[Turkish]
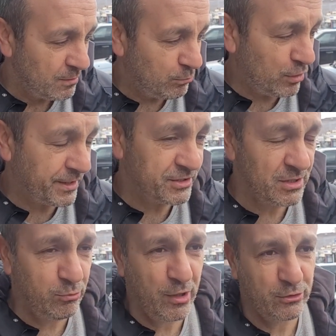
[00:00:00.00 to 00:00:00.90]
Bu
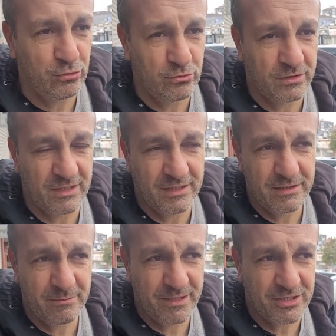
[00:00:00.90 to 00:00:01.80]
araca bu akü
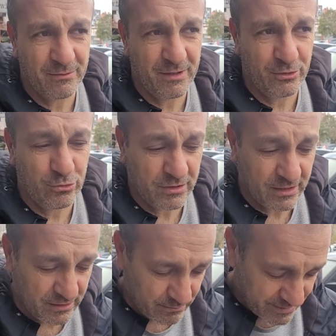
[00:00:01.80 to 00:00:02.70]
takılır, başka bir akü
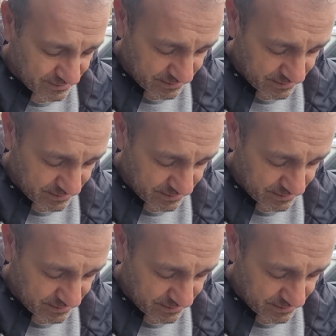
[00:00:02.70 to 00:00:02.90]
takılmaz.